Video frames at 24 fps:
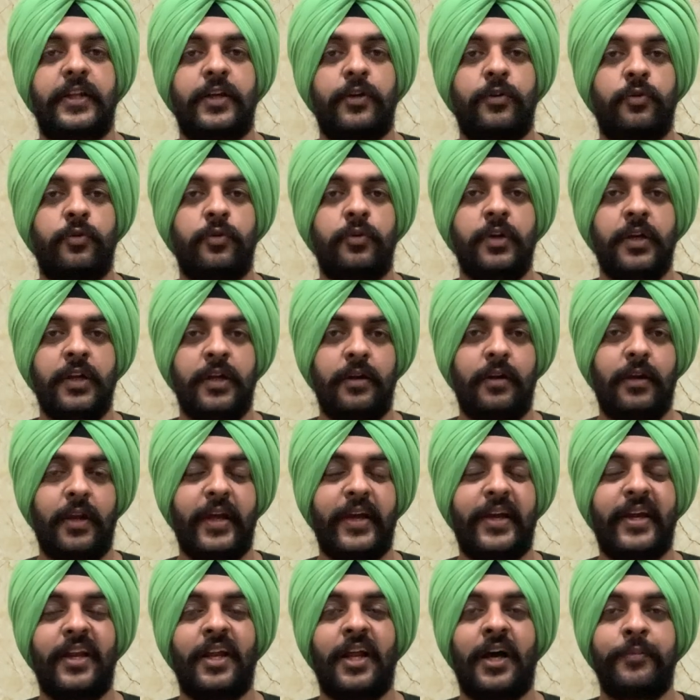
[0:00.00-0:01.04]
हो
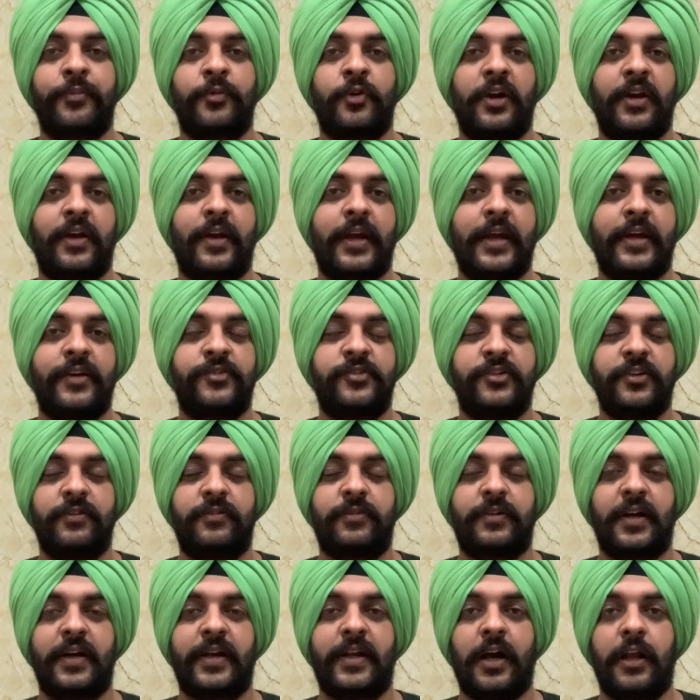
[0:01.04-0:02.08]
लेकिन आपको एक चीज
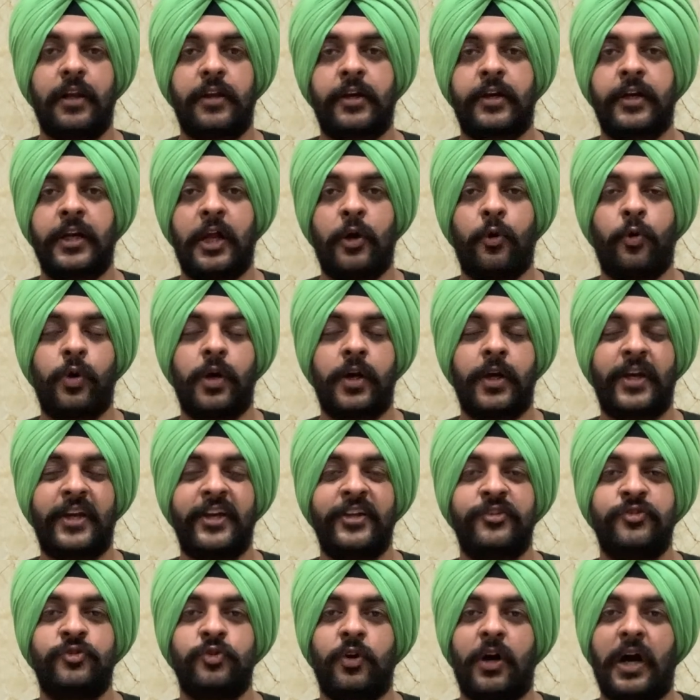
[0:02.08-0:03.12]
का ख्याल रखना होगा कि
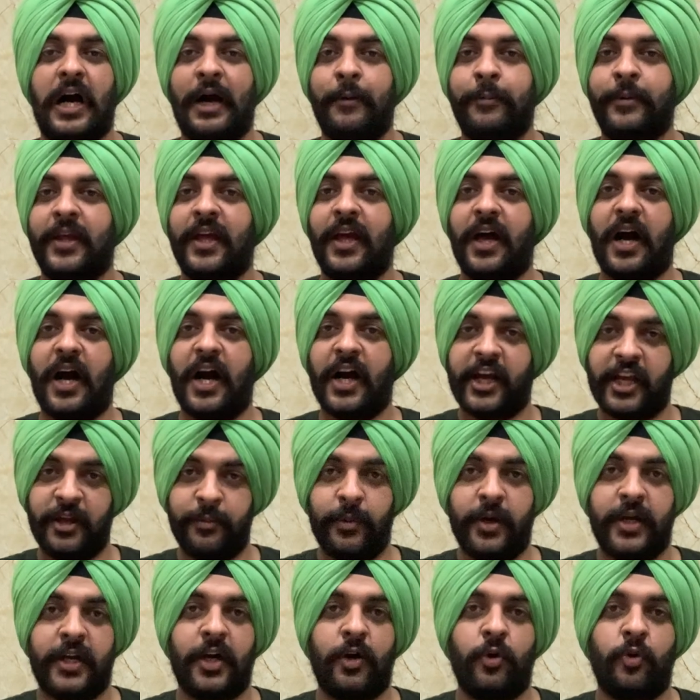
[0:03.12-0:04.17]
जो आपके आगे
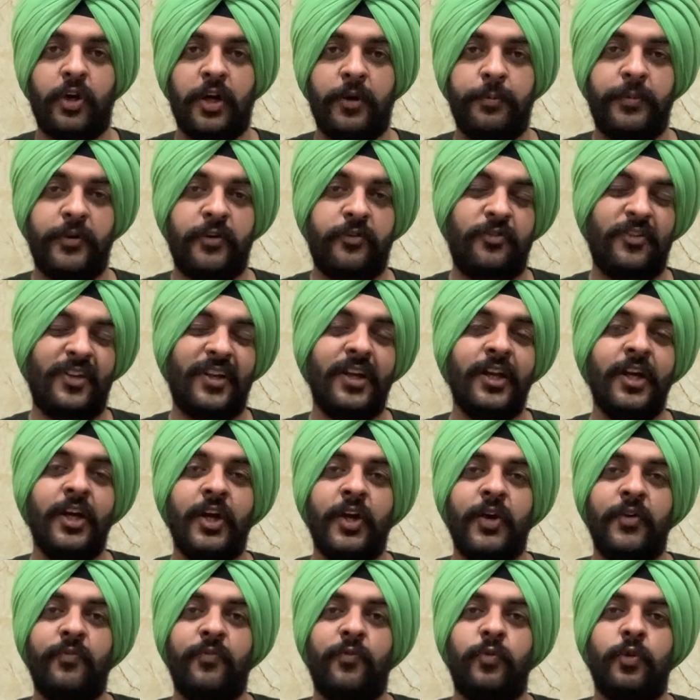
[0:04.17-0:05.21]
बैठा होगा पर्सन
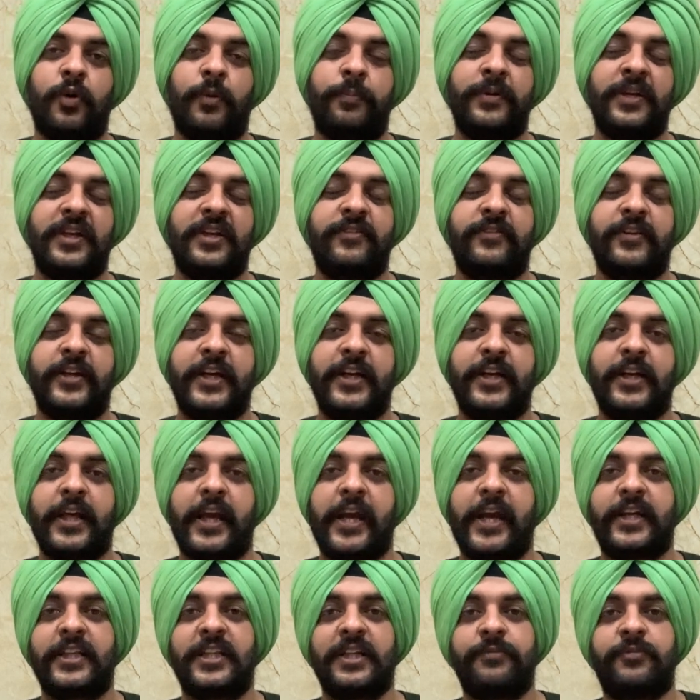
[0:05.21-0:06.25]
वो अपनी सीट
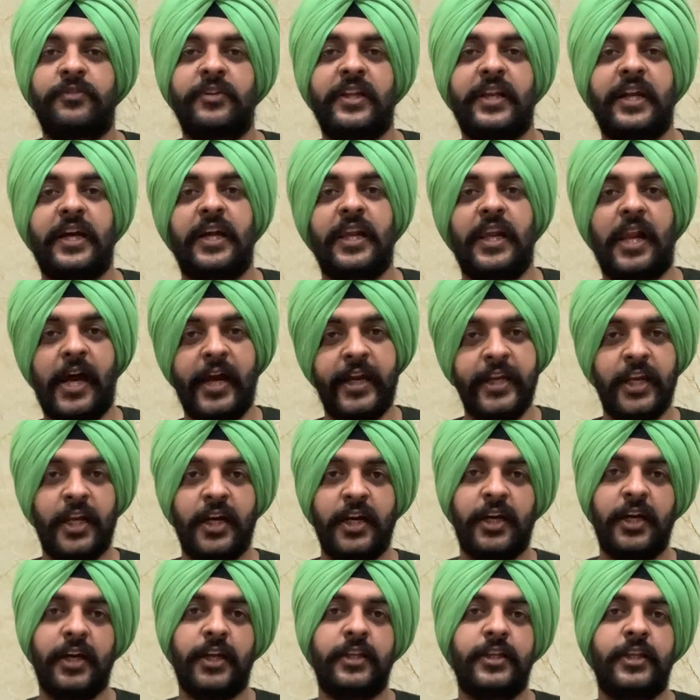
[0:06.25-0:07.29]
एकदम से रिक्लाइन ना
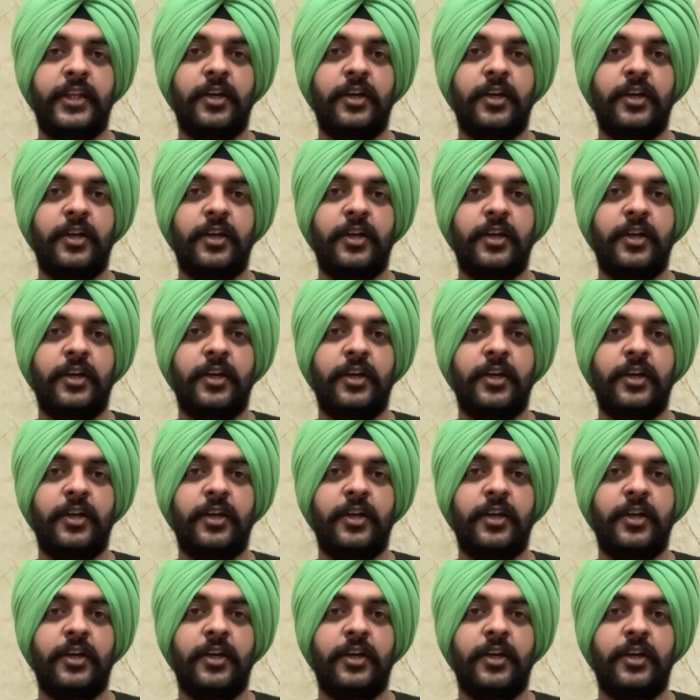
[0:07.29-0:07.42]
कर दे